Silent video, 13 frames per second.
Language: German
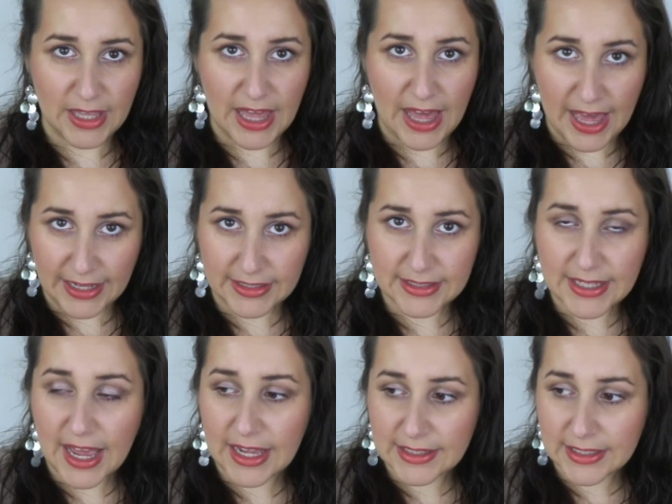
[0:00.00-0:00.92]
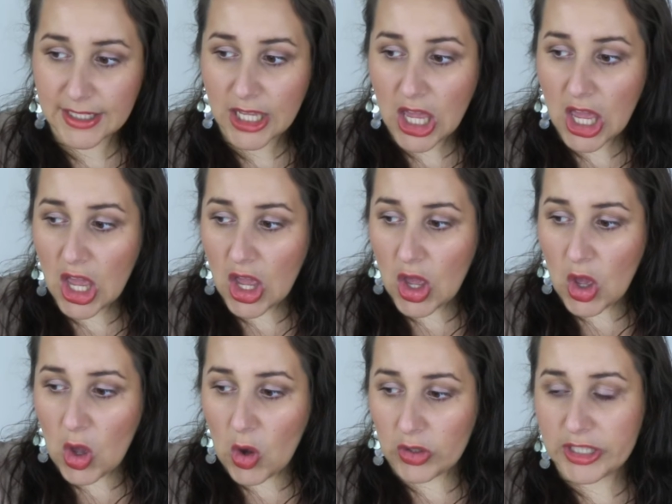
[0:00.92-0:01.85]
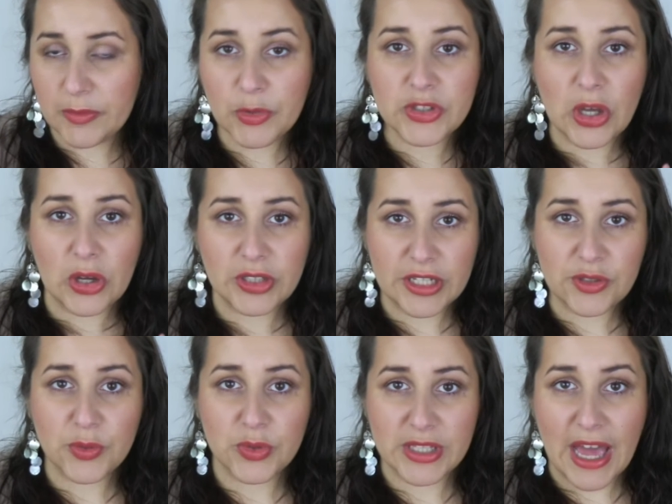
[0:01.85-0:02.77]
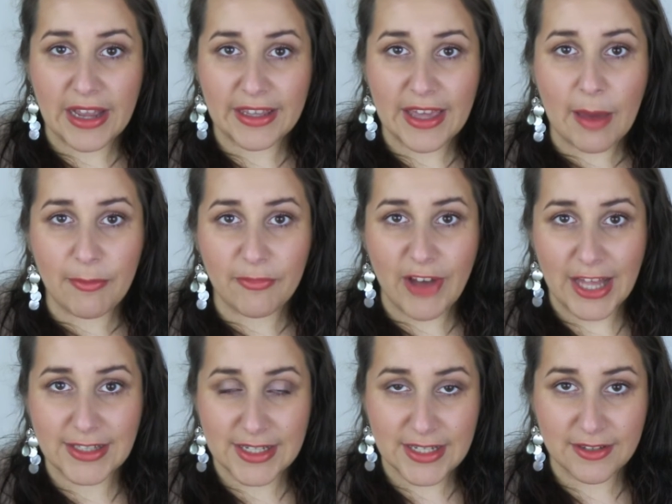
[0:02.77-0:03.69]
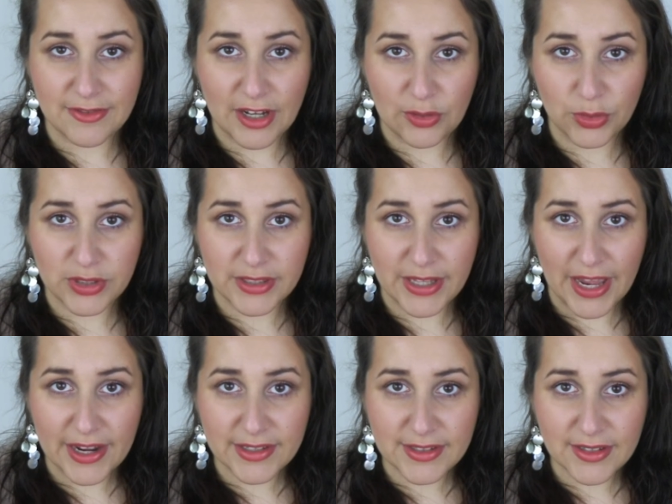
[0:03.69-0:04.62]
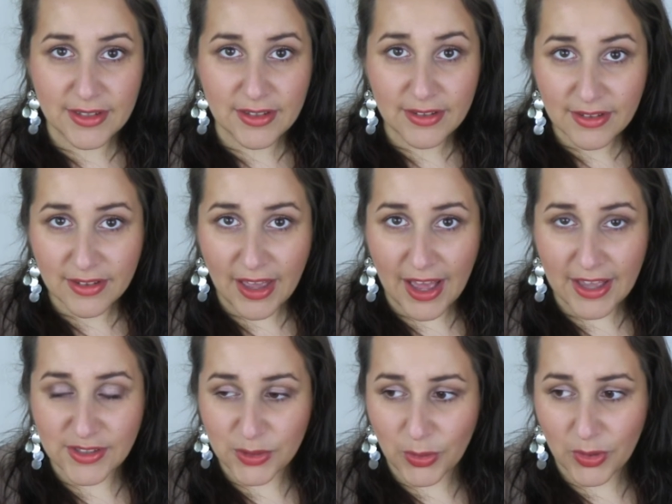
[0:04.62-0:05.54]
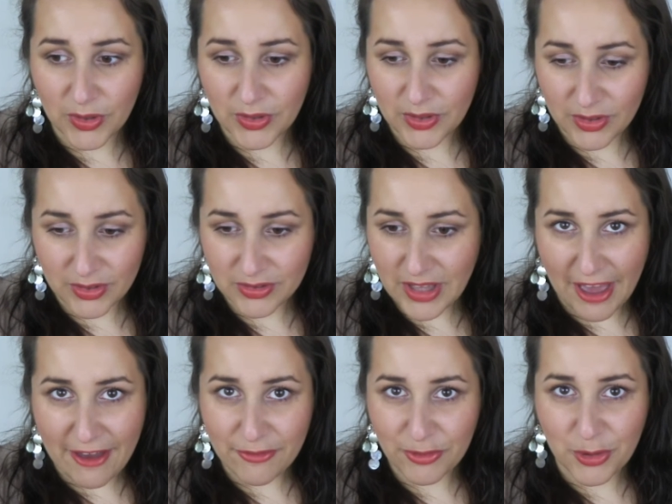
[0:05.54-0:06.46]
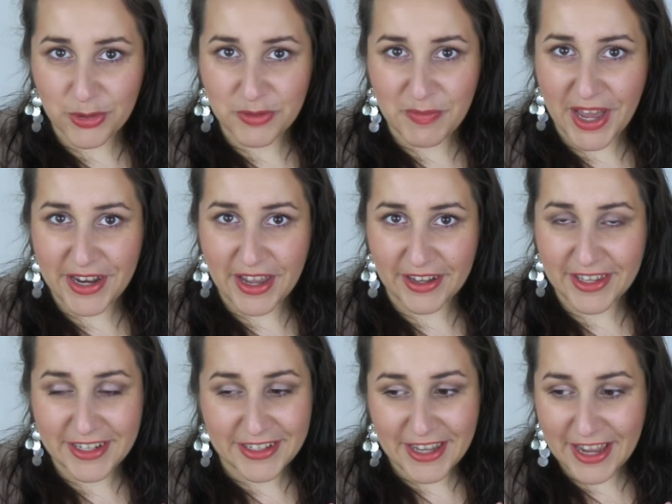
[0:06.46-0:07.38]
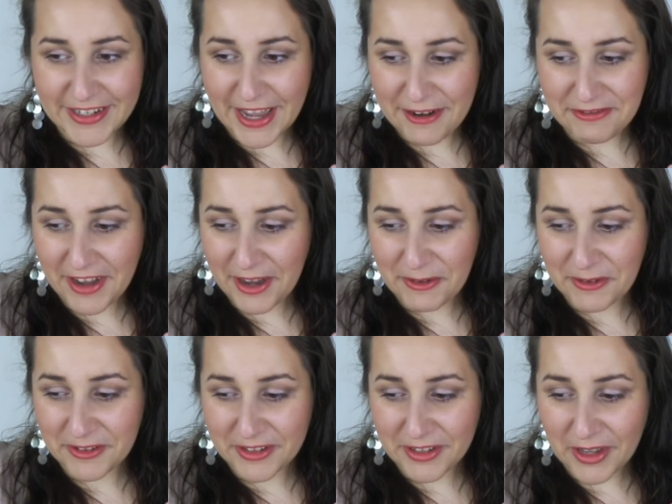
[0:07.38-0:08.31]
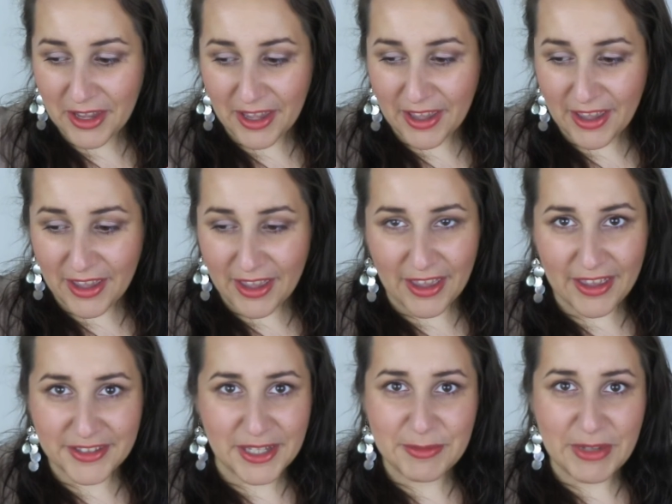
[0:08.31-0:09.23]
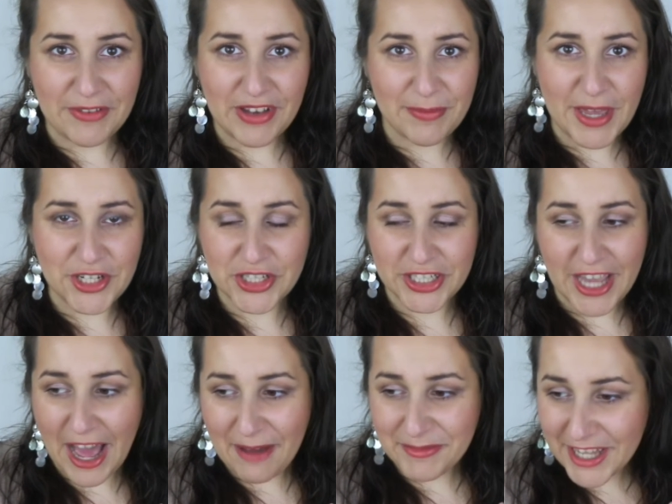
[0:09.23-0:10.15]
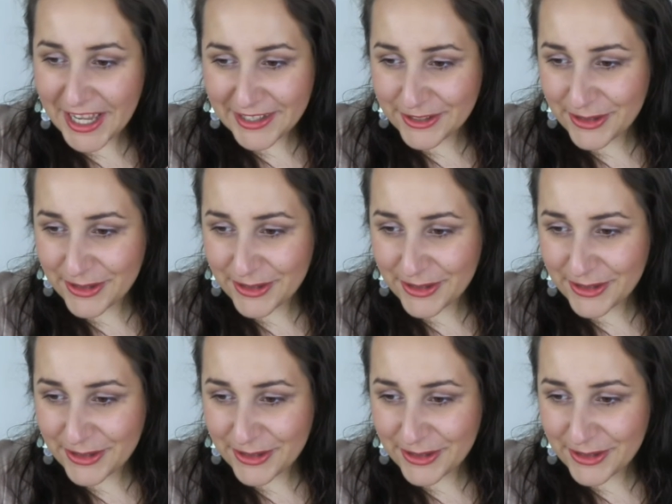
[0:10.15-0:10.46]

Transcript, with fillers: Angst hatte. Und ich muss auch dazu sagen, ich habe wahnsinnige Verlustängste. Also aufgrund meiner Kindheit einfach. Und es gibt einfach Menschen, die haben das